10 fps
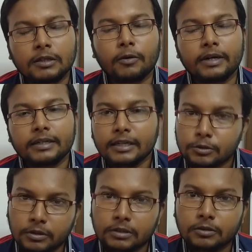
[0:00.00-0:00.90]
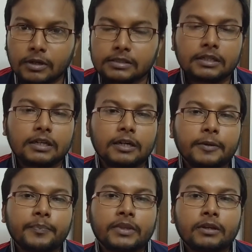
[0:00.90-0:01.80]
তার অনেকটাই চরিত্র আছে
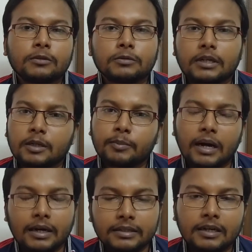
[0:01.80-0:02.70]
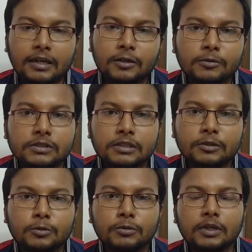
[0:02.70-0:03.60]
এখানে তো তাকে বাঙালি দেখানো হচ্ছে
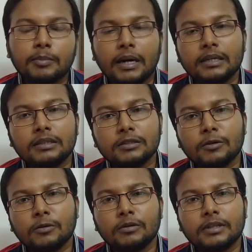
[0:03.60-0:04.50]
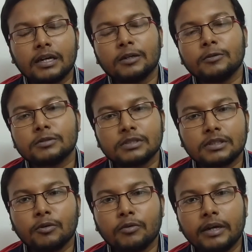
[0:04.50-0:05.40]
কিন্তু তার বাড়িতে যখন দেখানো হচ্ছে
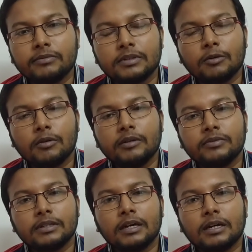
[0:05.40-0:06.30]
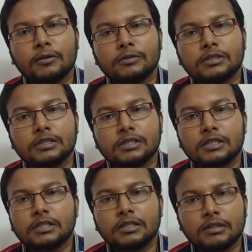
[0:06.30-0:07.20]
তার ওয়াইফ তার ওয়াইফকে দেখানো হচ্ছে যে
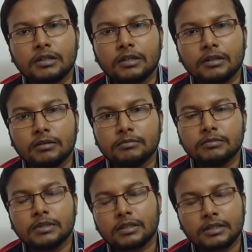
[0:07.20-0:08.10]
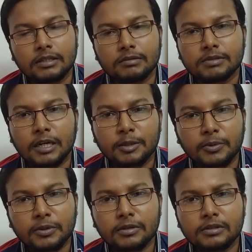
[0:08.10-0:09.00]
সে একটা শাড়ি
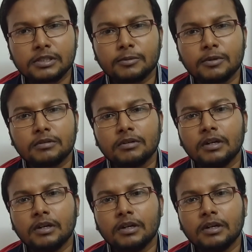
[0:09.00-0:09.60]
পরে রয়েছে এবং